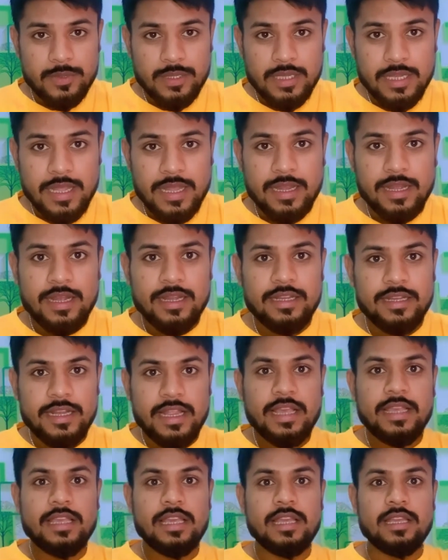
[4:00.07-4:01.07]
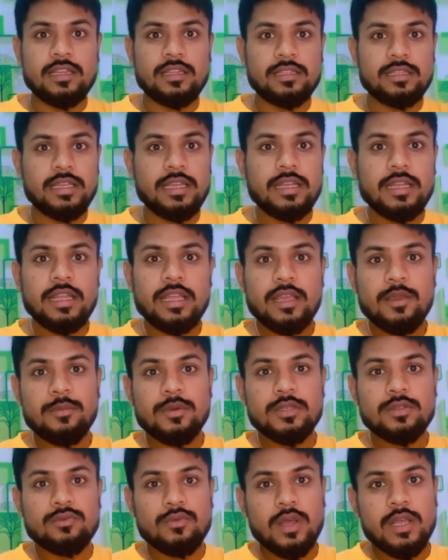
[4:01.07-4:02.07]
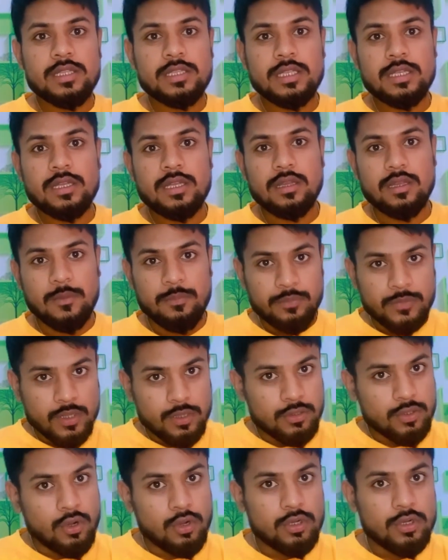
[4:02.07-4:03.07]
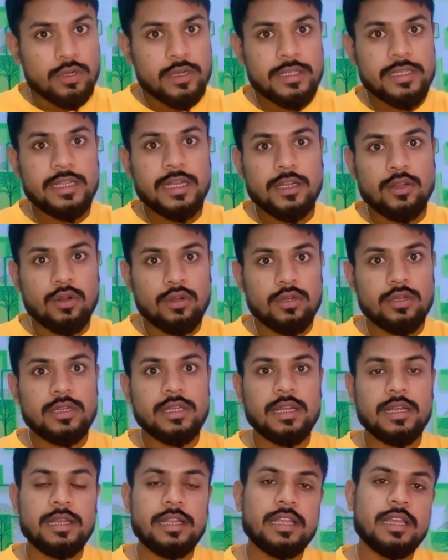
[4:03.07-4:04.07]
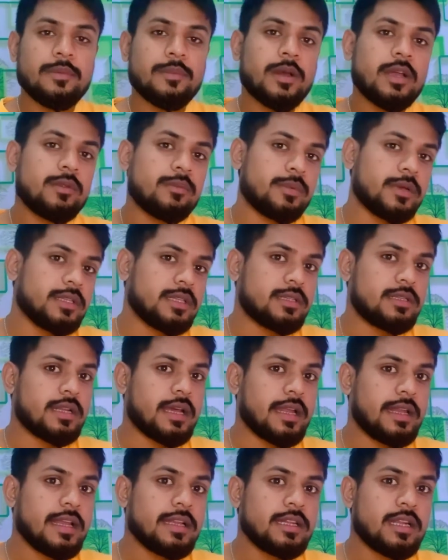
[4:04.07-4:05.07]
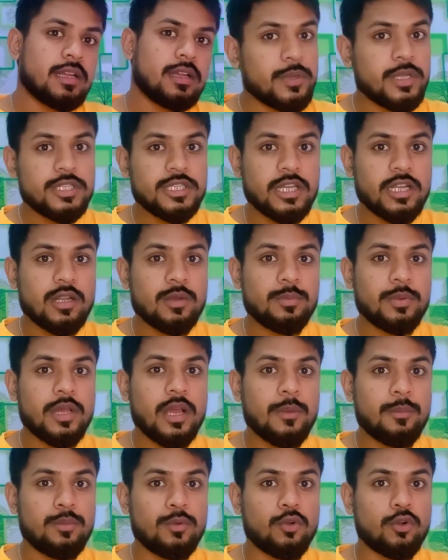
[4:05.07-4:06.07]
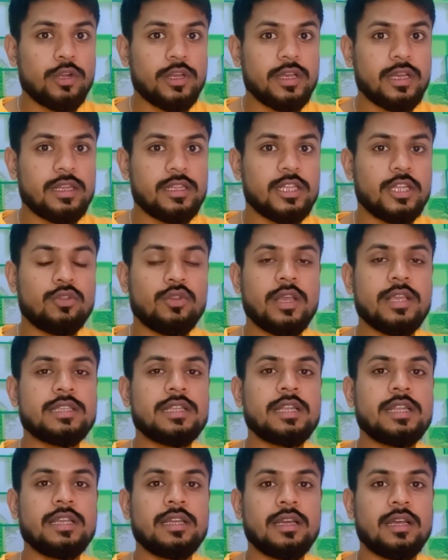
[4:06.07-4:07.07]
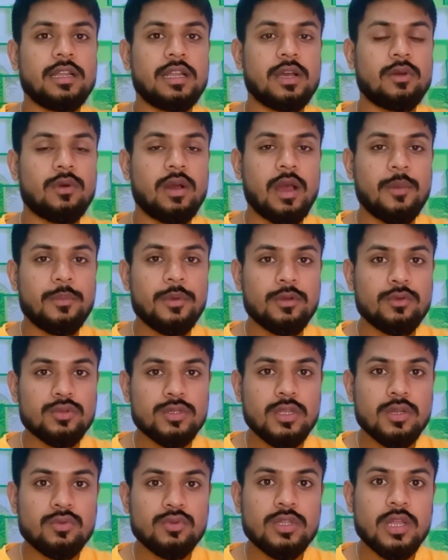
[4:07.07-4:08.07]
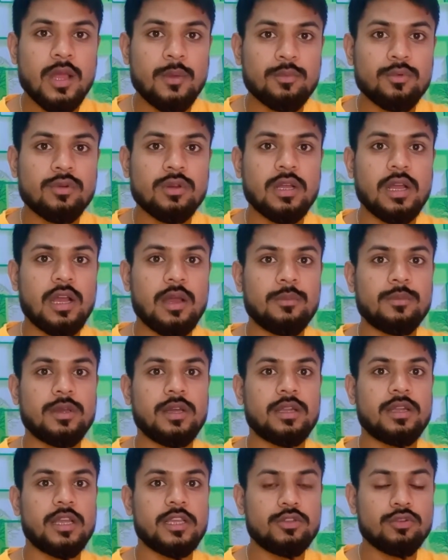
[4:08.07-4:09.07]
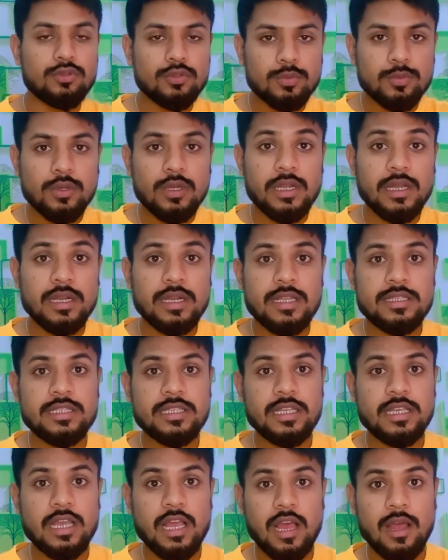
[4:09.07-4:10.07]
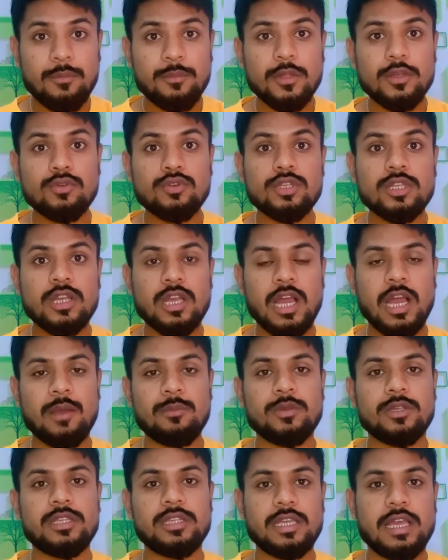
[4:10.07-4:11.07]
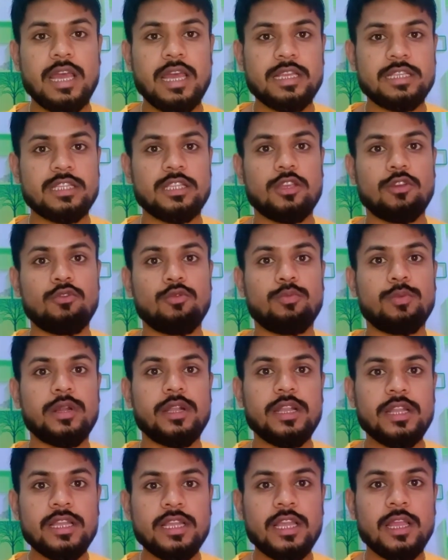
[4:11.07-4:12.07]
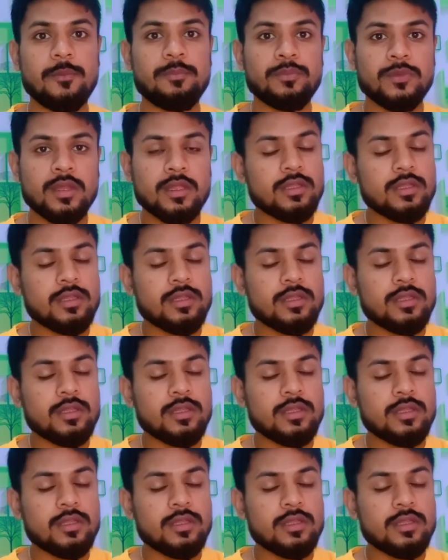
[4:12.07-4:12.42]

मिल जाएगा लेकिन ये नहीं कि बस वहाँ से डाउनलोड किए डाउनलोड करने के बाद बस डायरेक्ट अपने चैनल पे अपलोड कर दिए तो ऐसा नहीं करना वहाँ पे कुछ ना कुछ आपको काम करना है यूट्यूब को लगना चाहिए कि आपने कुछ काम किया है इसके ऊपर ठीक है